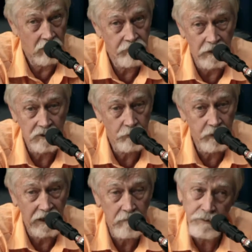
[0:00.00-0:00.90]
só vejo
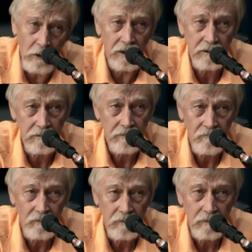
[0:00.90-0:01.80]
por aí pior.
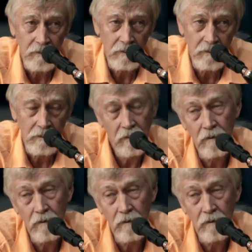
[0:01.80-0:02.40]
Entendi.